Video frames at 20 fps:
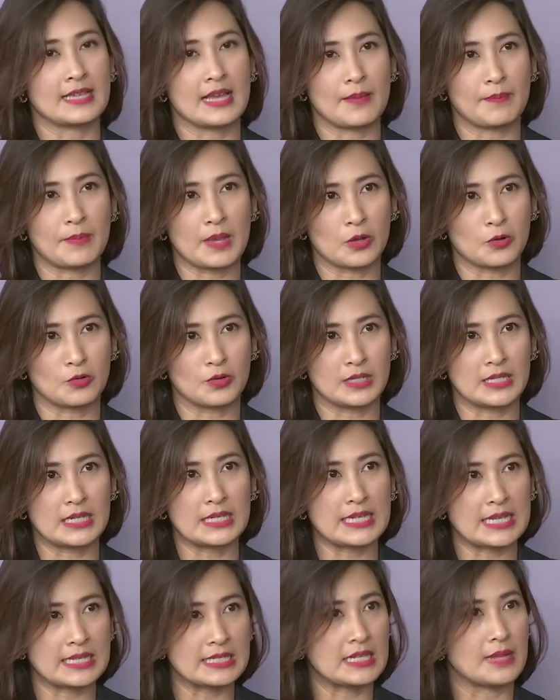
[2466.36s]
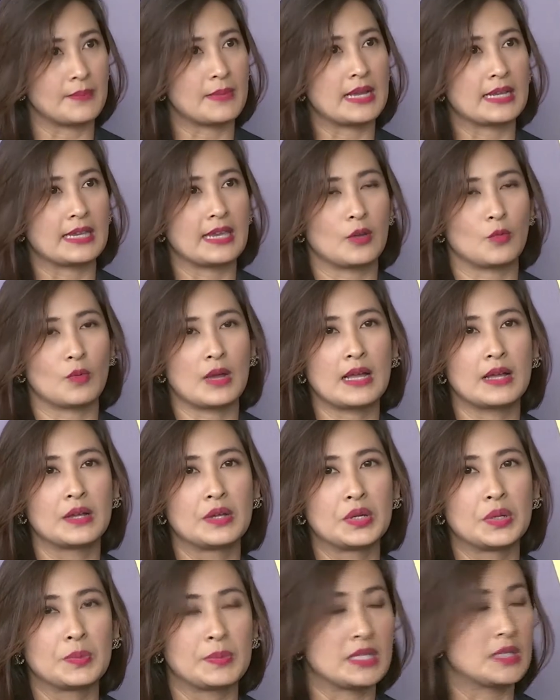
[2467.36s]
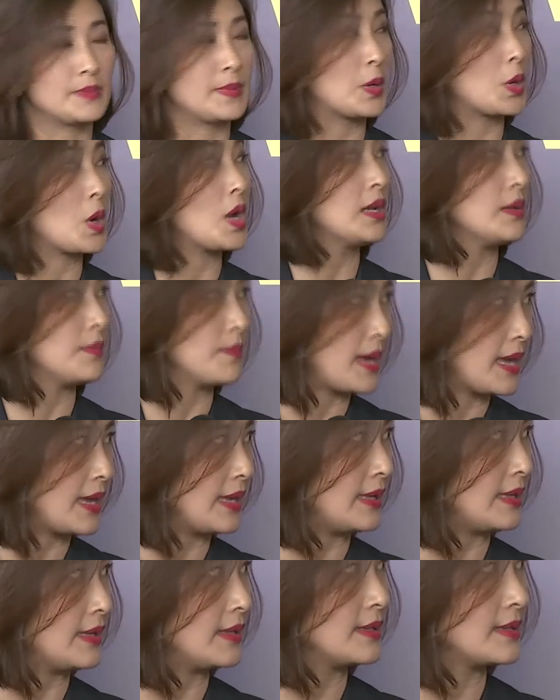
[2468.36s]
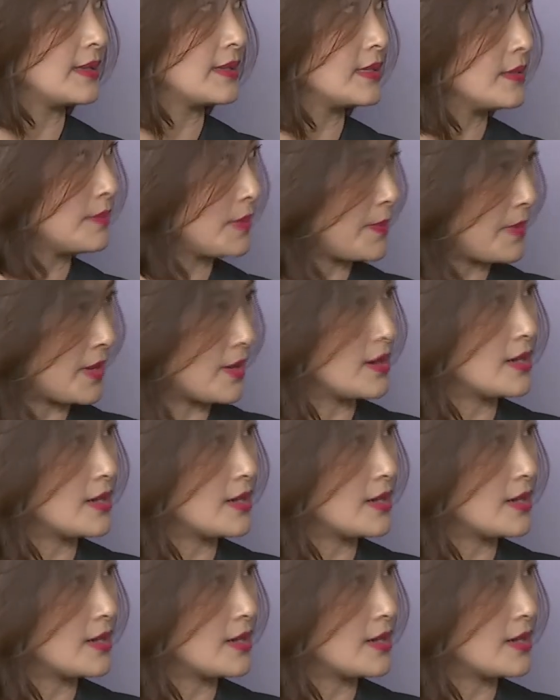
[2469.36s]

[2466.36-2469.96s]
จะเป็นคนที่ test the market ว่ามันจะไปรอดหรือไม่ซึ่งมันเป็น